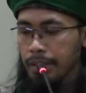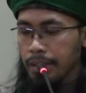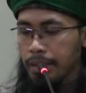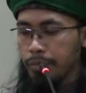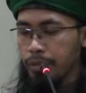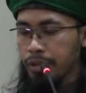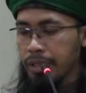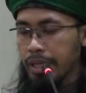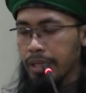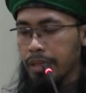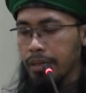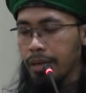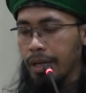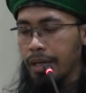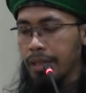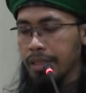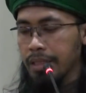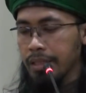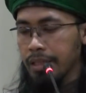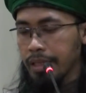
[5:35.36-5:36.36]
Kemudian
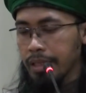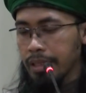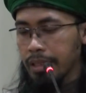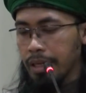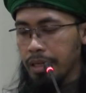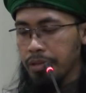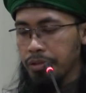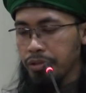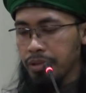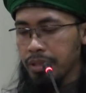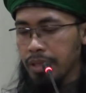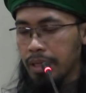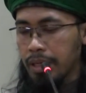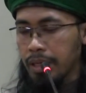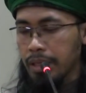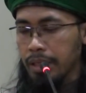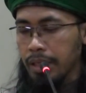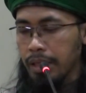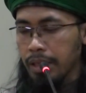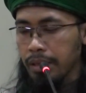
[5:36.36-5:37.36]
hadisnya kita lanjutkan
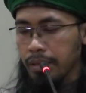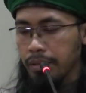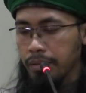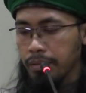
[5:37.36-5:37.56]
lagi.